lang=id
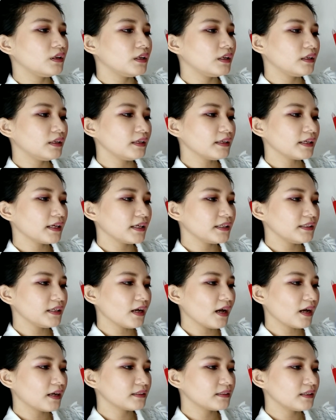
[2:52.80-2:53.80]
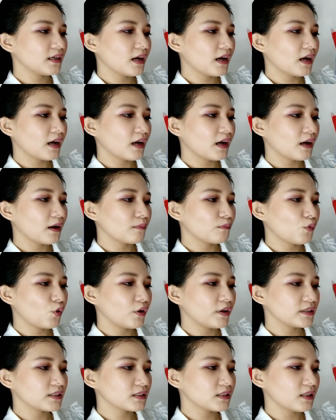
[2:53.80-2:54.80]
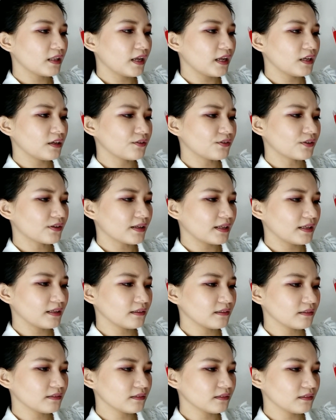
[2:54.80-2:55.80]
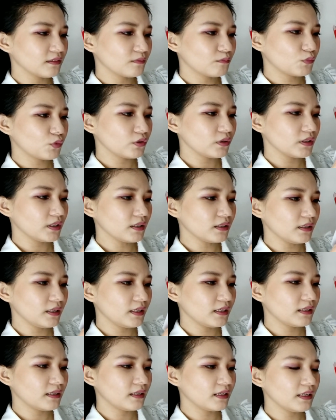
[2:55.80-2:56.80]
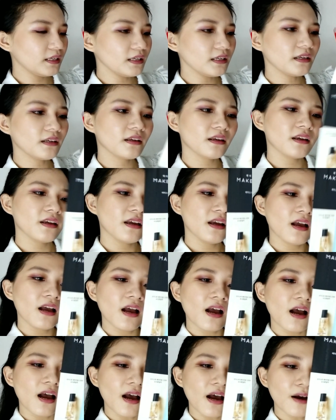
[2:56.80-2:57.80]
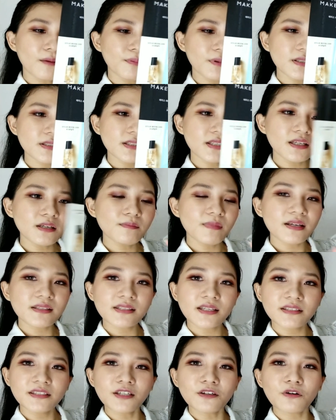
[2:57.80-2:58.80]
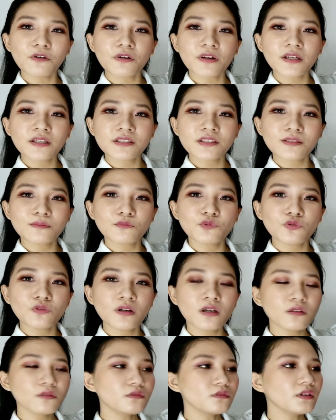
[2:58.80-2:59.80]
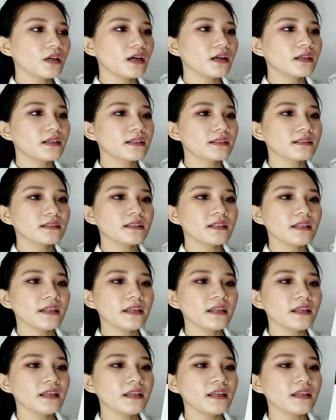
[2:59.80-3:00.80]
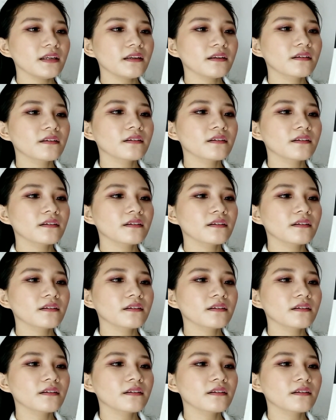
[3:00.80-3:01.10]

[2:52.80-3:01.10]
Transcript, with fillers: ini kayaknya ada moist layering mungkin ini apa sih bahasanya Korea semua aku nggak ngerti